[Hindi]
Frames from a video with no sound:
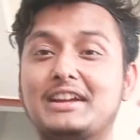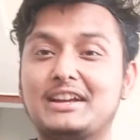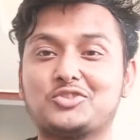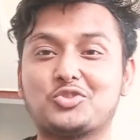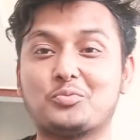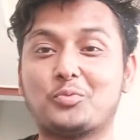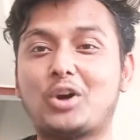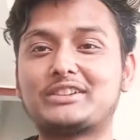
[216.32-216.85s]

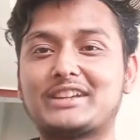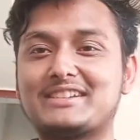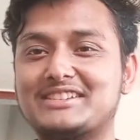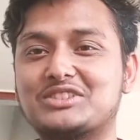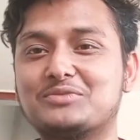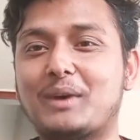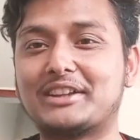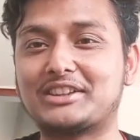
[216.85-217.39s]
तो बहुत ऐसी ऐसी
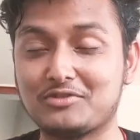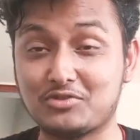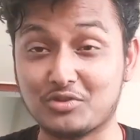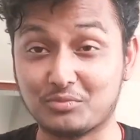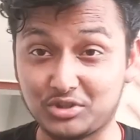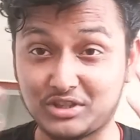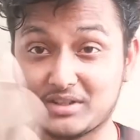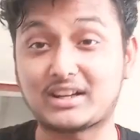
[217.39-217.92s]
बातें हुई जो
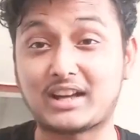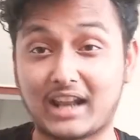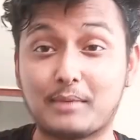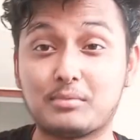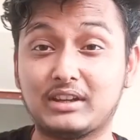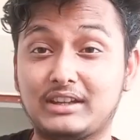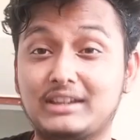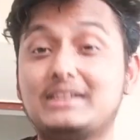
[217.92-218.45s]
मुझे ख़राब
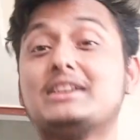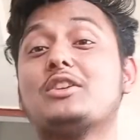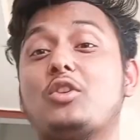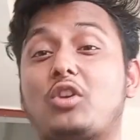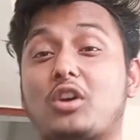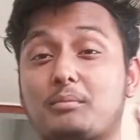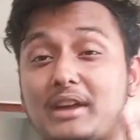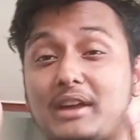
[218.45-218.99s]
लगी
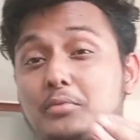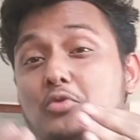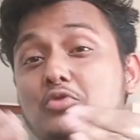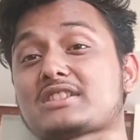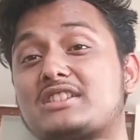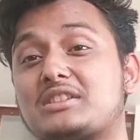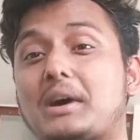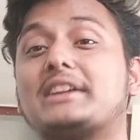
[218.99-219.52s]
और मैंने भी कुछ
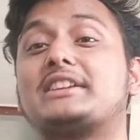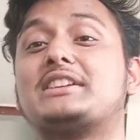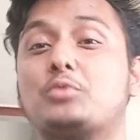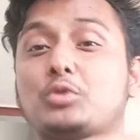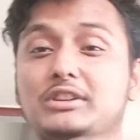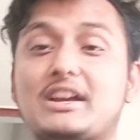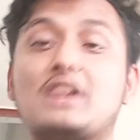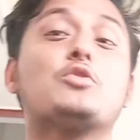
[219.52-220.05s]
ऐसे बात ही
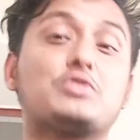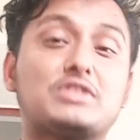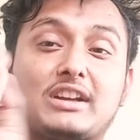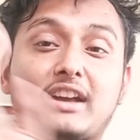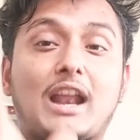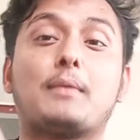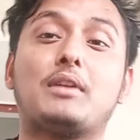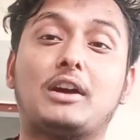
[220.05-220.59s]
बोल दिया जो उसे
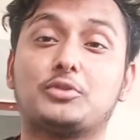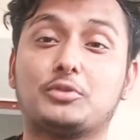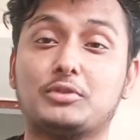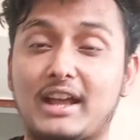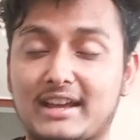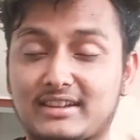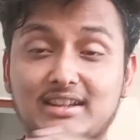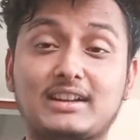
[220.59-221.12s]
ख़राब लगा तो
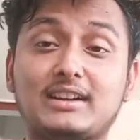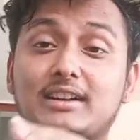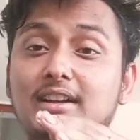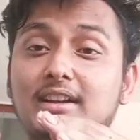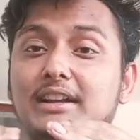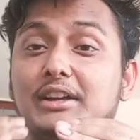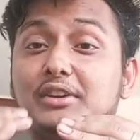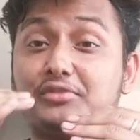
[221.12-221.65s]
ऐसा
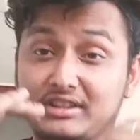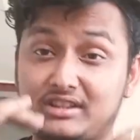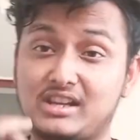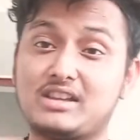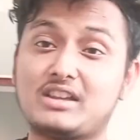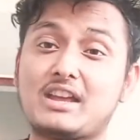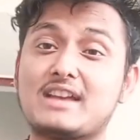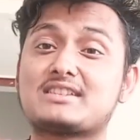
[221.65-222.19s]
फिर
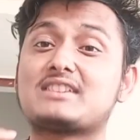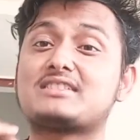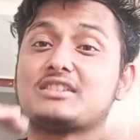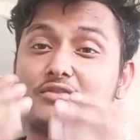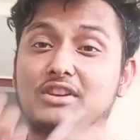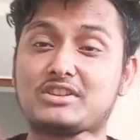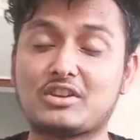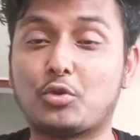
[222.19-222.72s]
धीरे धीरे ऐसा
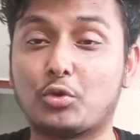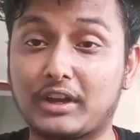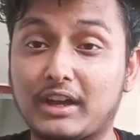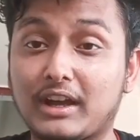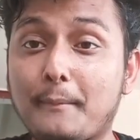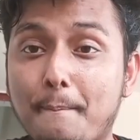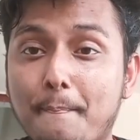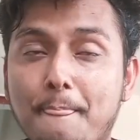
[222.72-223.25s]
सिचुएशन हो गया
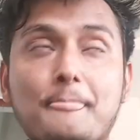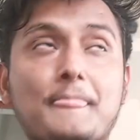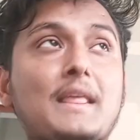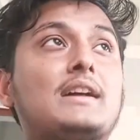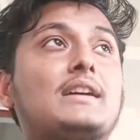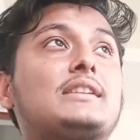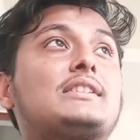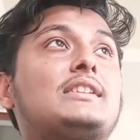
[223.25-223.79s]

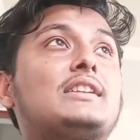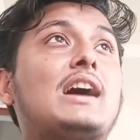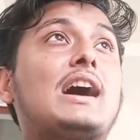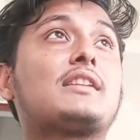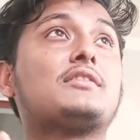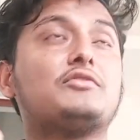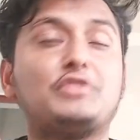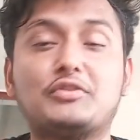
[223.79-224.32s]
कि यार
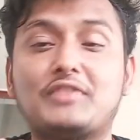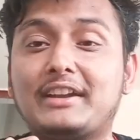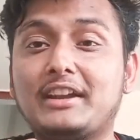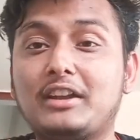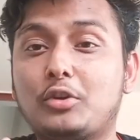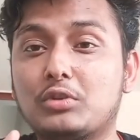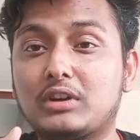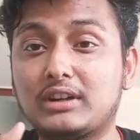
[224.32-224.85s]
वी वेंट इन
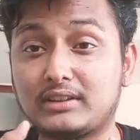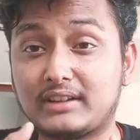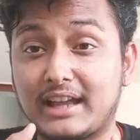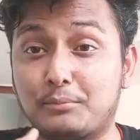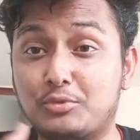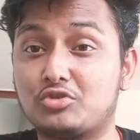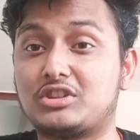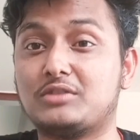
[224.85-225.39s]
टू
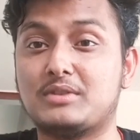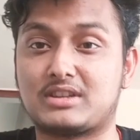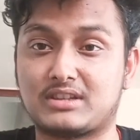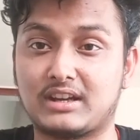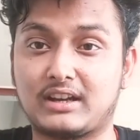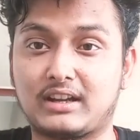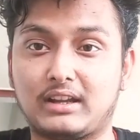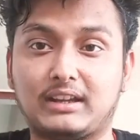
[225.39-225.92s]
अब्यूसिव
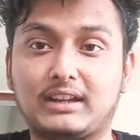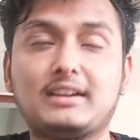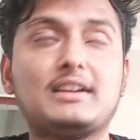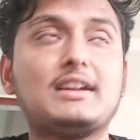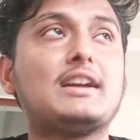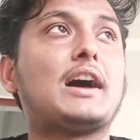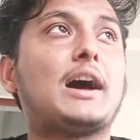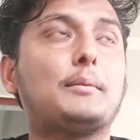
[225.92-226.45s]
स्टेट ठीक है
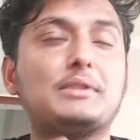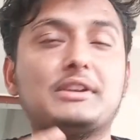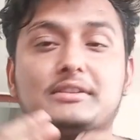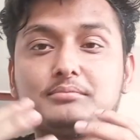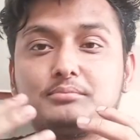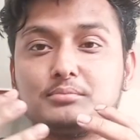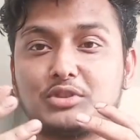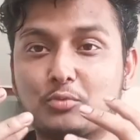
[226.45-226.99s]
हमें
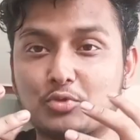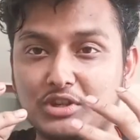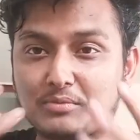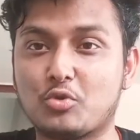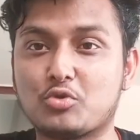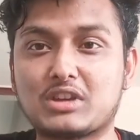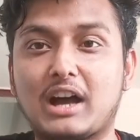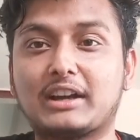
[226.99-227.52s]
मतलब मुझे भी
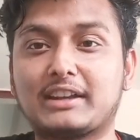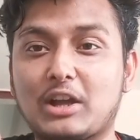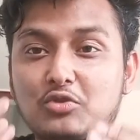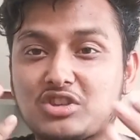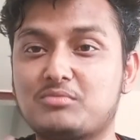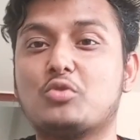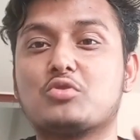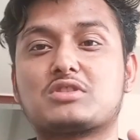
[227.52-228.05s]
गुस्सा आ गया उसे
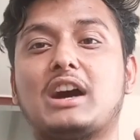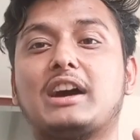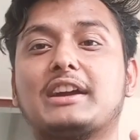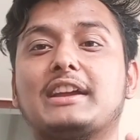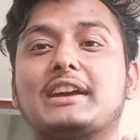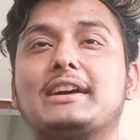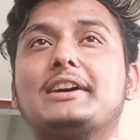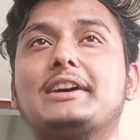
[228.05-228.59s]
भी गुस्सा आ
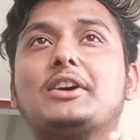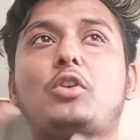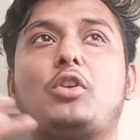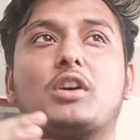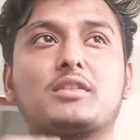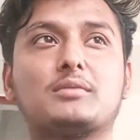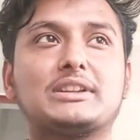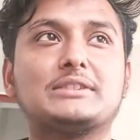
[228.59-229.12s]
गया
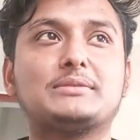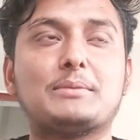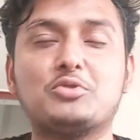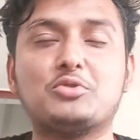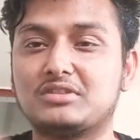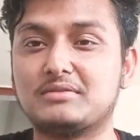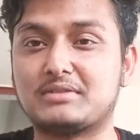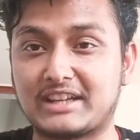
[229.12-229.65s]
और मतलब
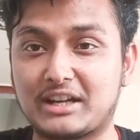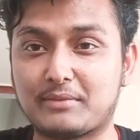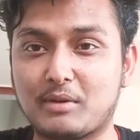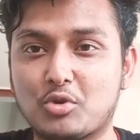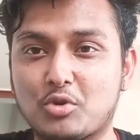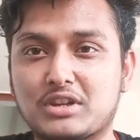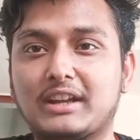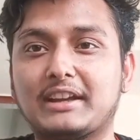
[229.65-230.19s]
एब्यूसिव स्टेट में हम
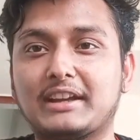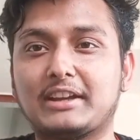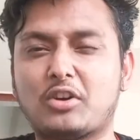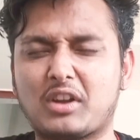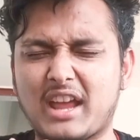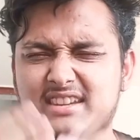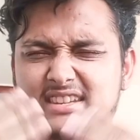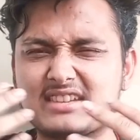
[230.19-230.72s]
लोग चले गए और
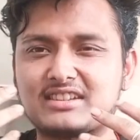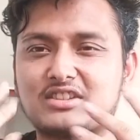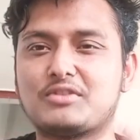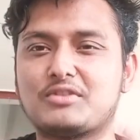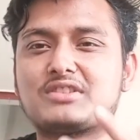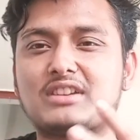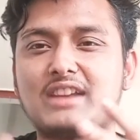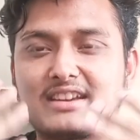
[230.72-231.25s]
ऐसा
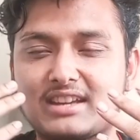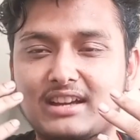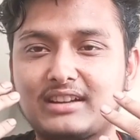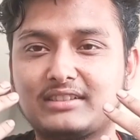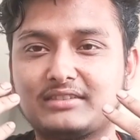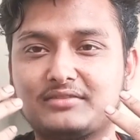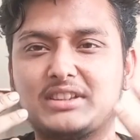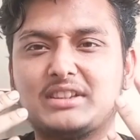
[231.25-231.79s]
सिचुएशन ऐसा
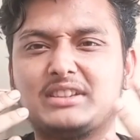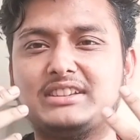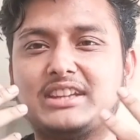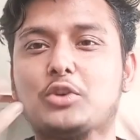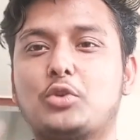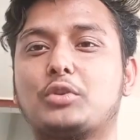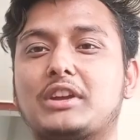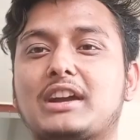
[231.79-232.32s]
ये
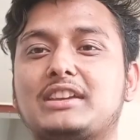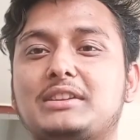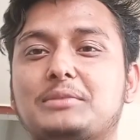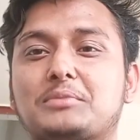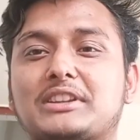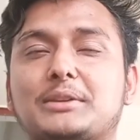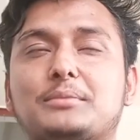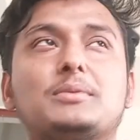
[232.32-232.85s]
हो गया कि
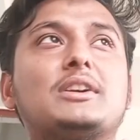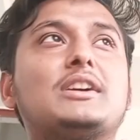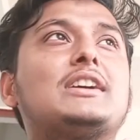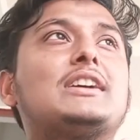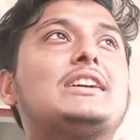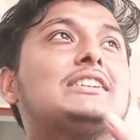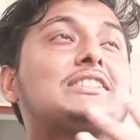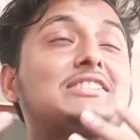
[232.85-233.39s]
मतलब
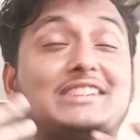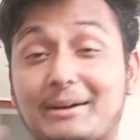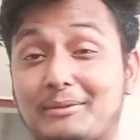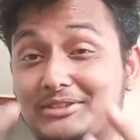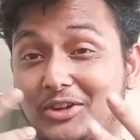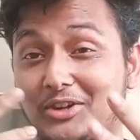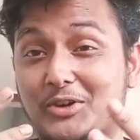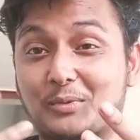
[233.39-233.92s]
क्या
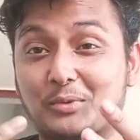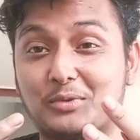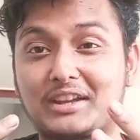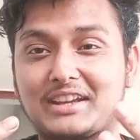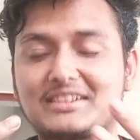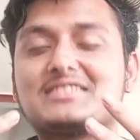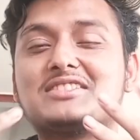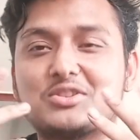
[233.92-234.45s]
बताऊँ आपको यार
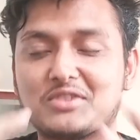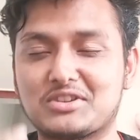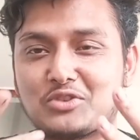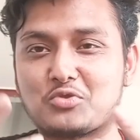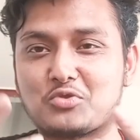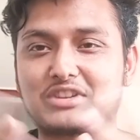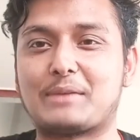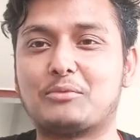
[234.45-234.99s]
कैसा सिचुएशन
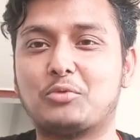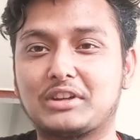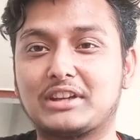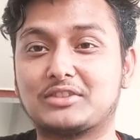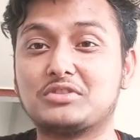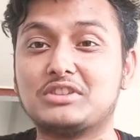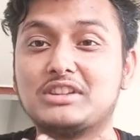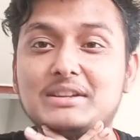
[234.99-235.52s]
उस टाइम हो गया तो,
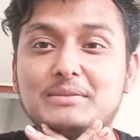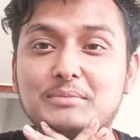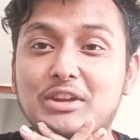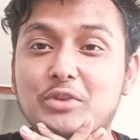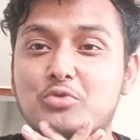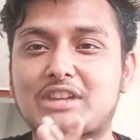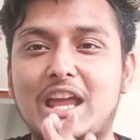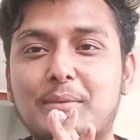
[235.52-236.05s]
तो ये मेरी
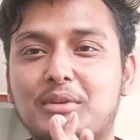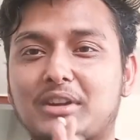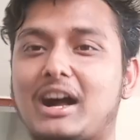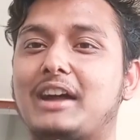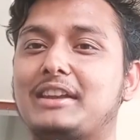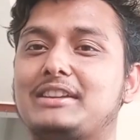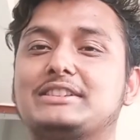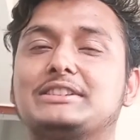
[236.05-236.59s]
उस टाइम की
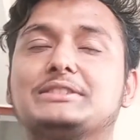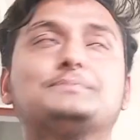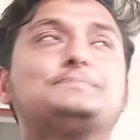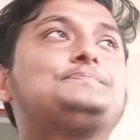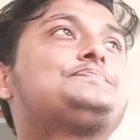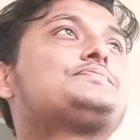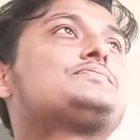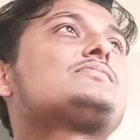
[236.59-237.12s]
कहानी थी
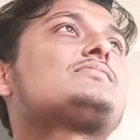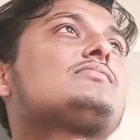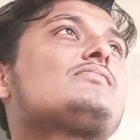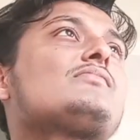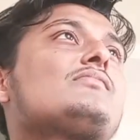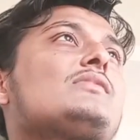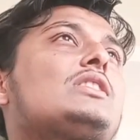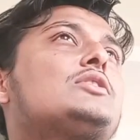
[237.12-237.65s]

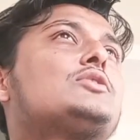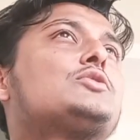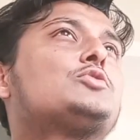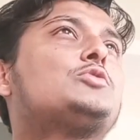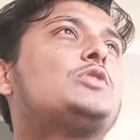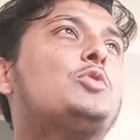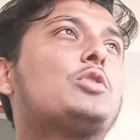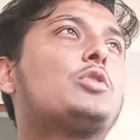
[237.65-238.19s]
तो
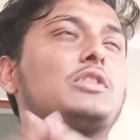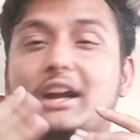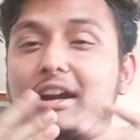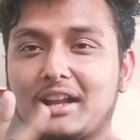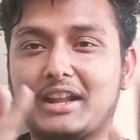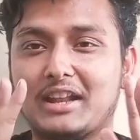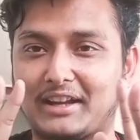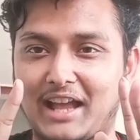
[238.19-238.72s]
हम लोग
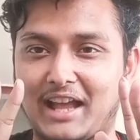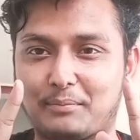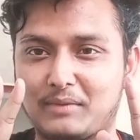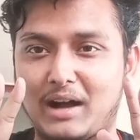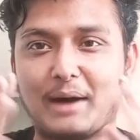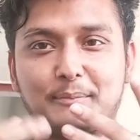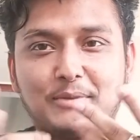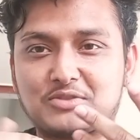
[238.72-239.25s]
लड़ने लगे आप
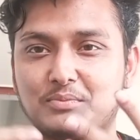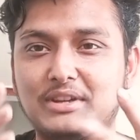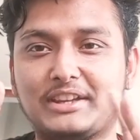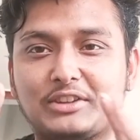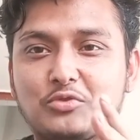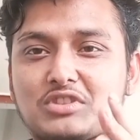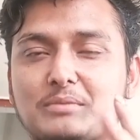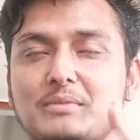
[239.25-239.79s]
आपस में एक
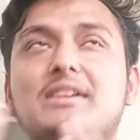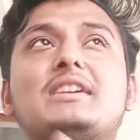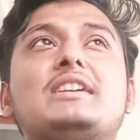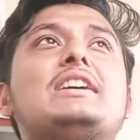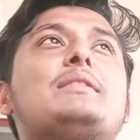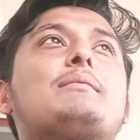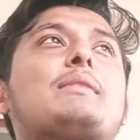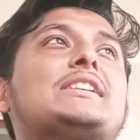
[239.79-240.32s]
दूसरे में
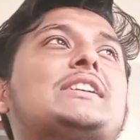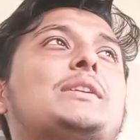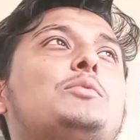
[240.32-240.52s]
मतलब हम